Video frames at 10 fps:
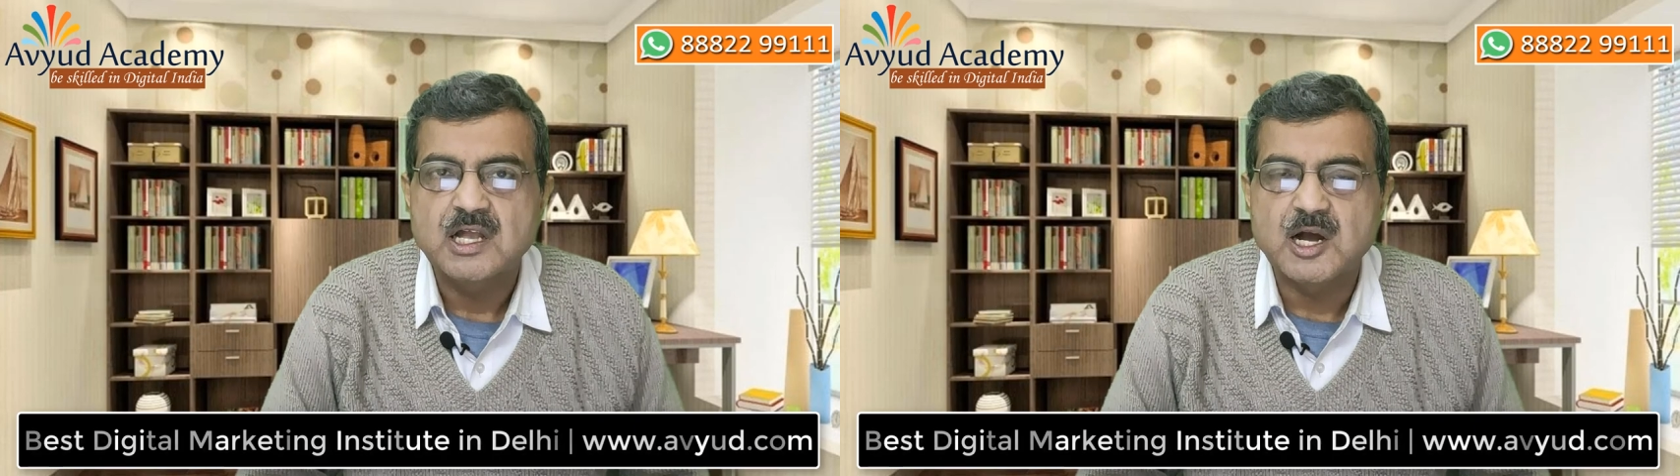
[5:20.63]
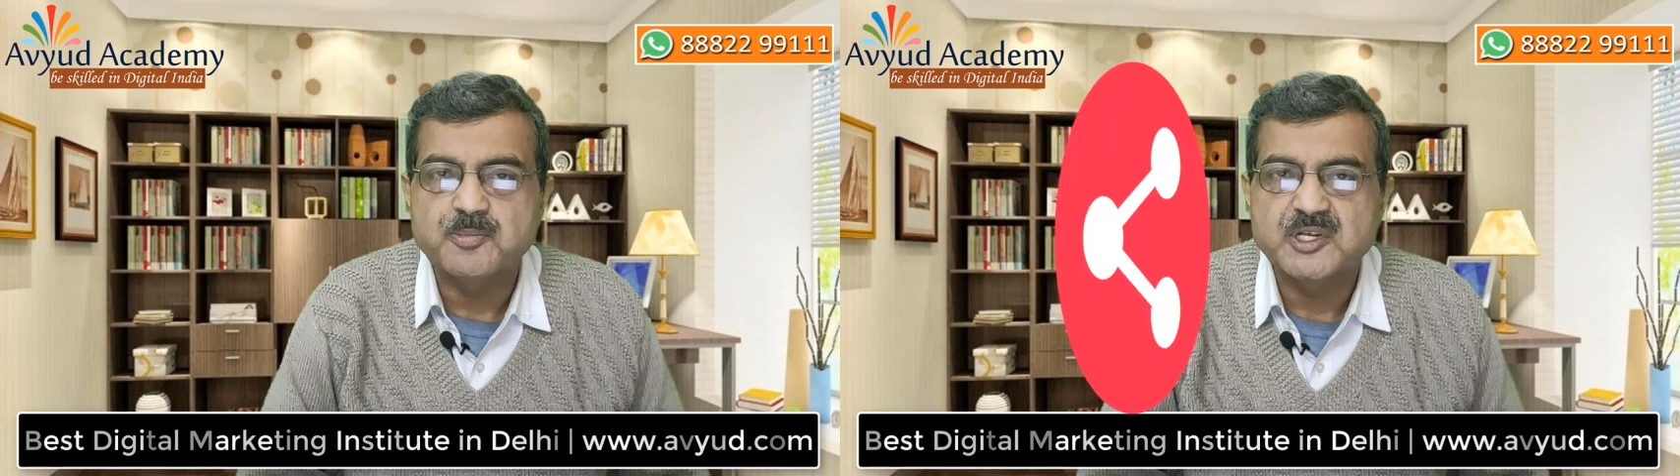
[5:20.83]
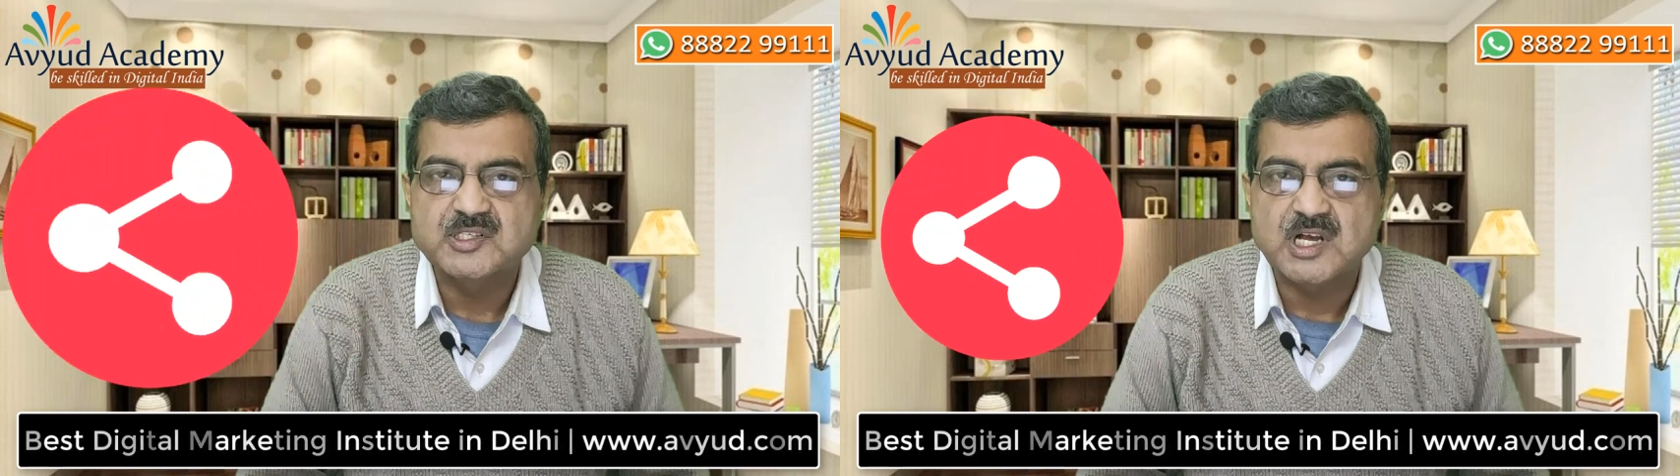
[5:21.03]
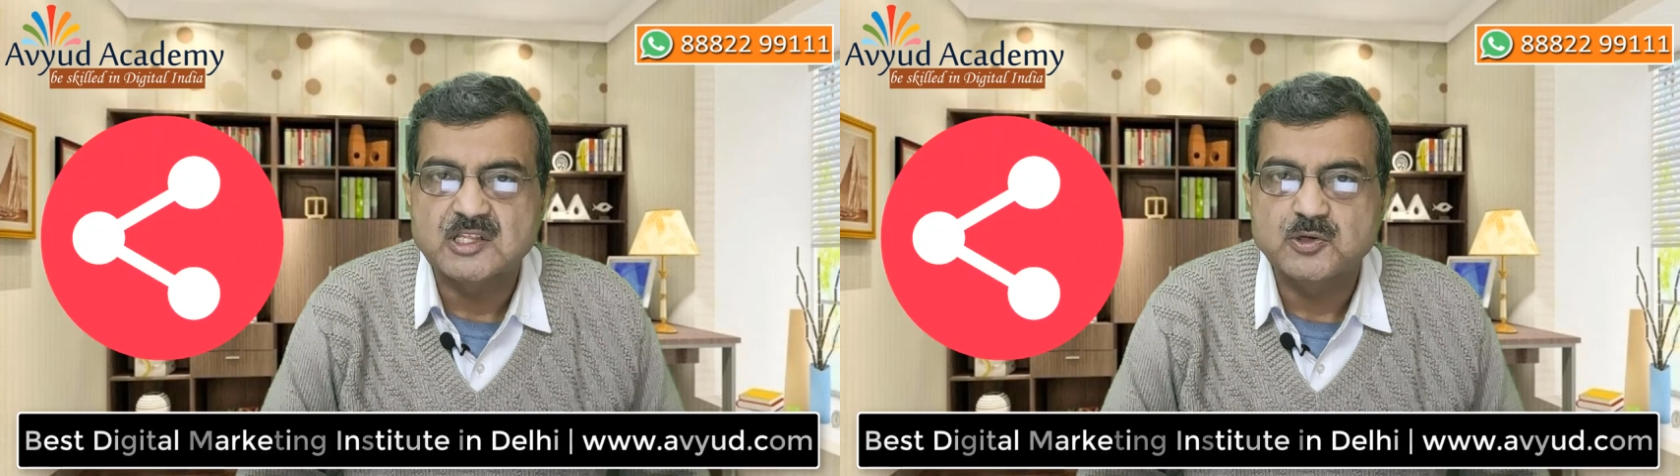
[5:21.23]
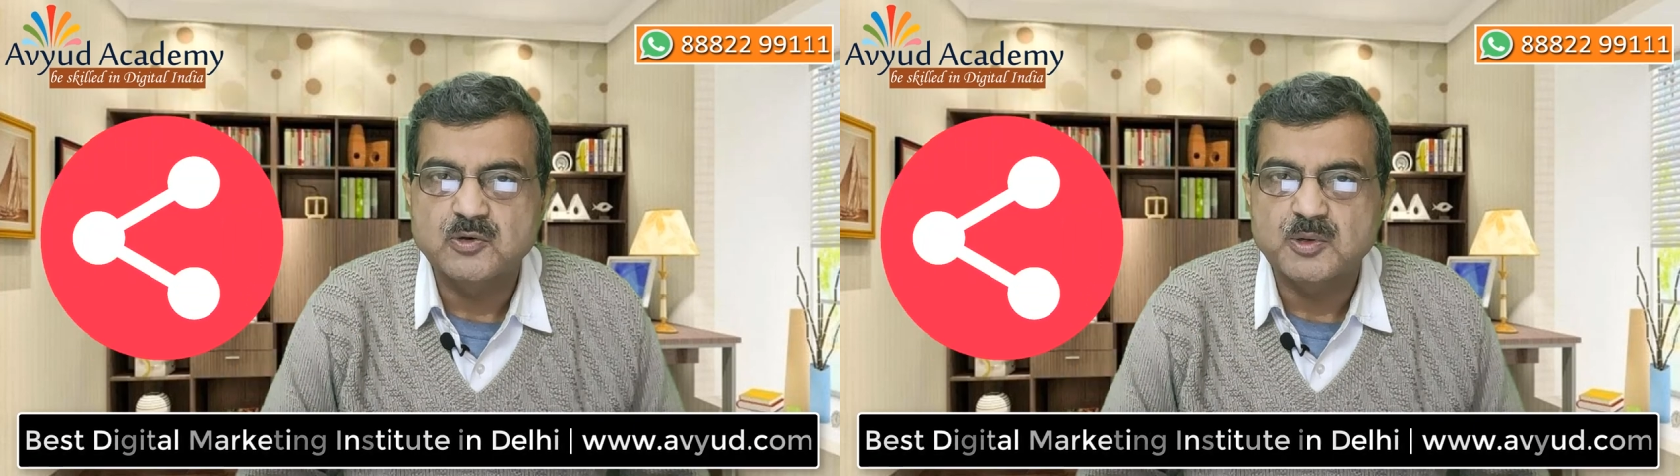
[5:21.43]
अपने
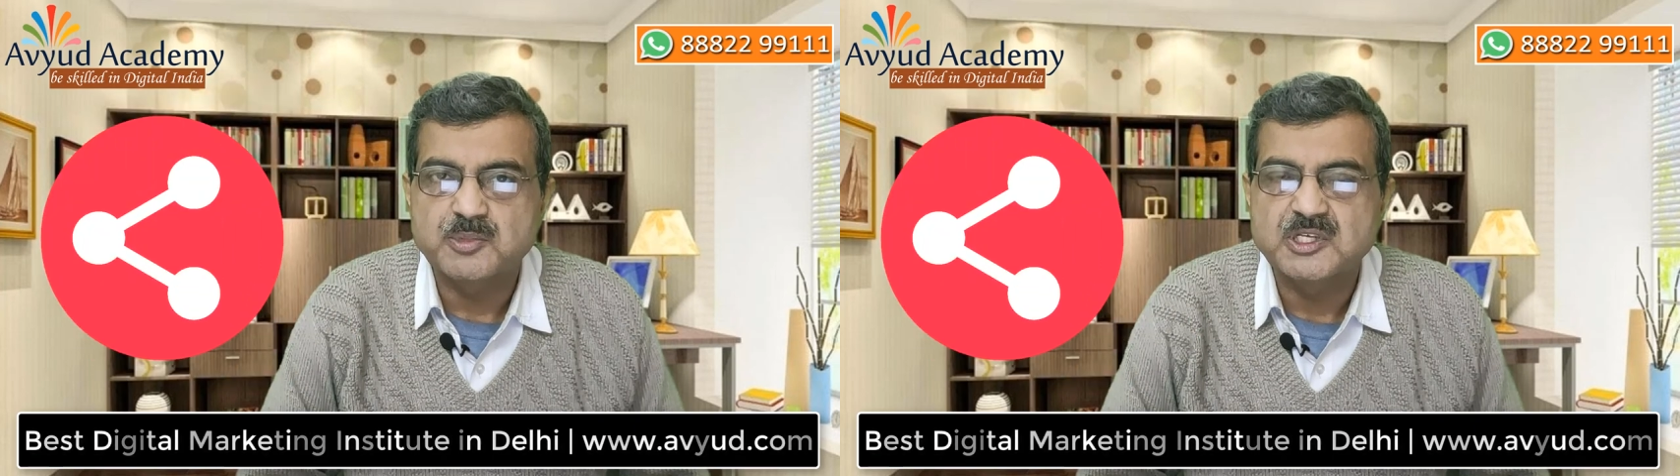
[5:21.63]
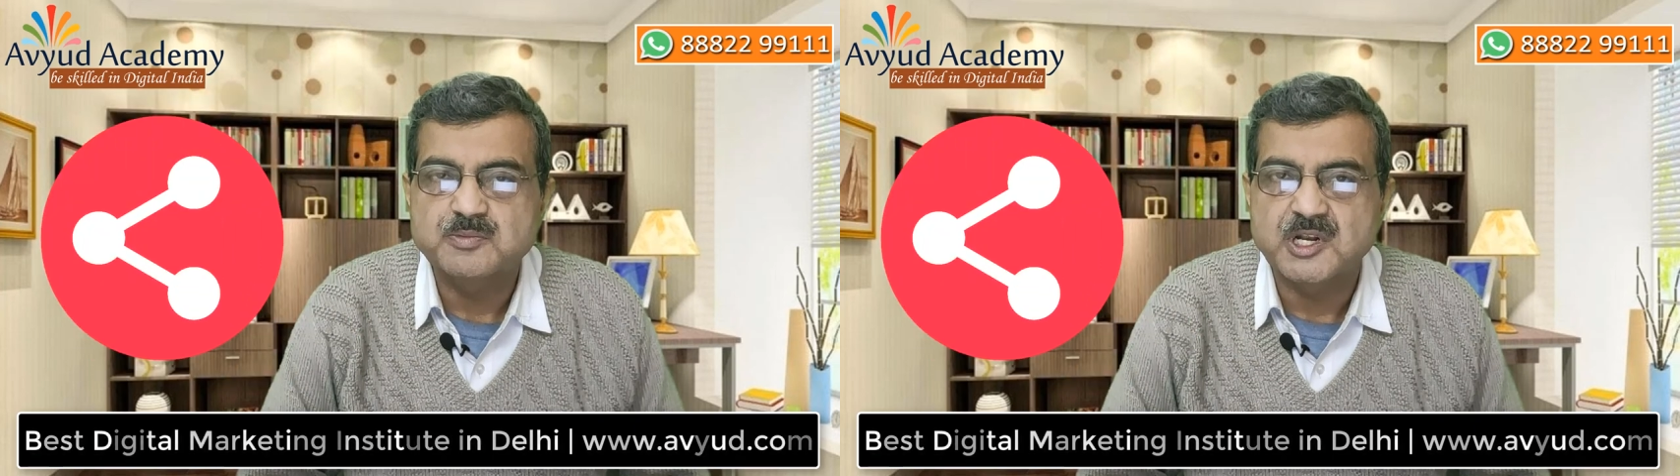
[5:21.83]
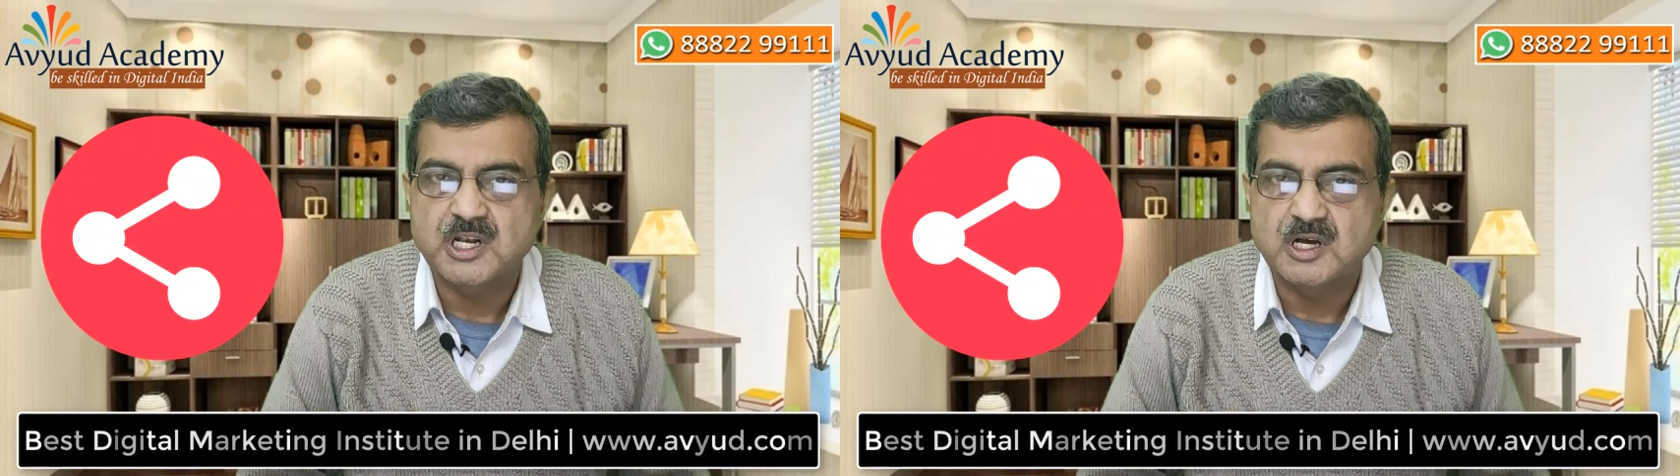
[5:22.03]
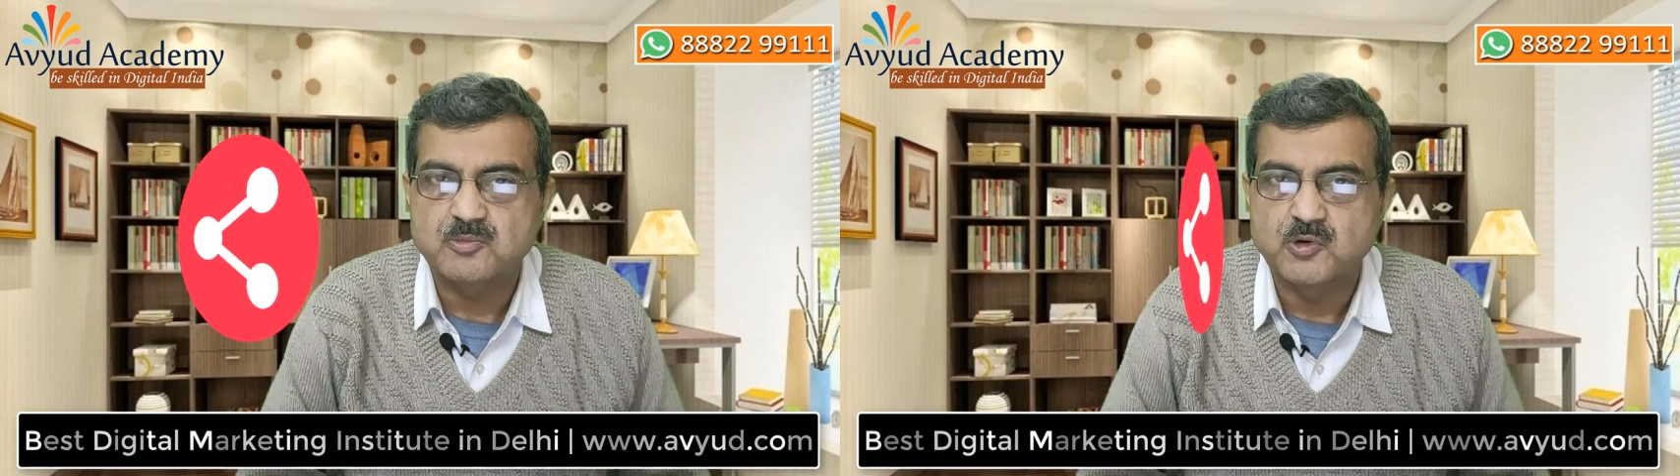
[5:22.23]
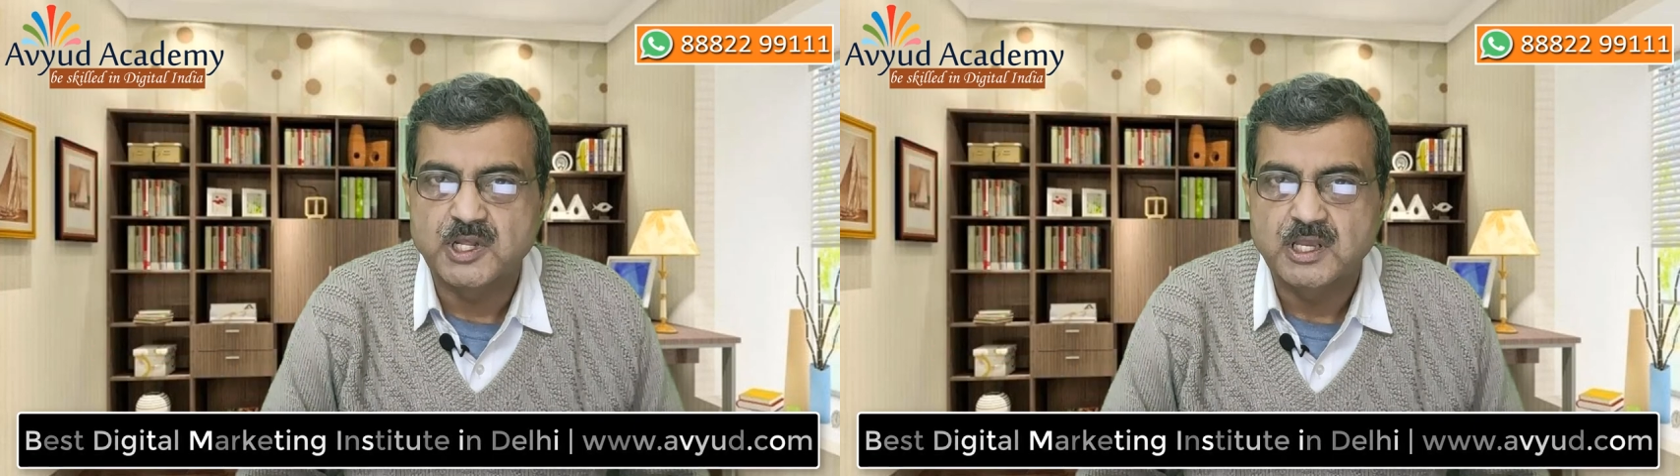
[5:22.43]
साथियों के बीच में ना
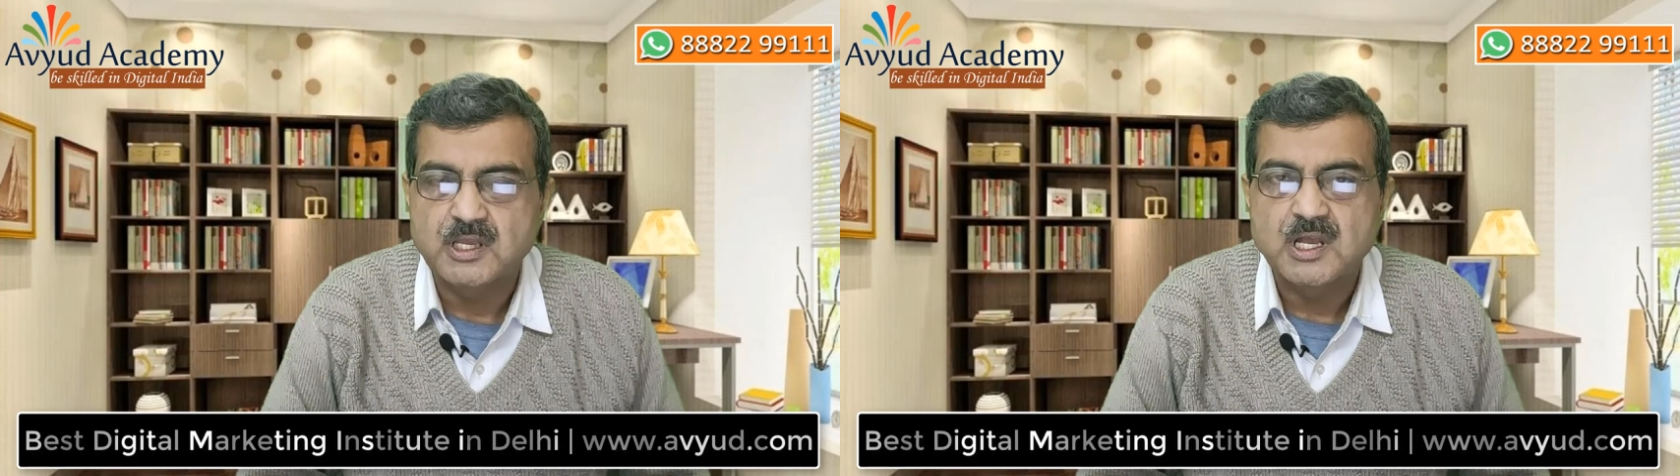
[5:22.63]
भूलें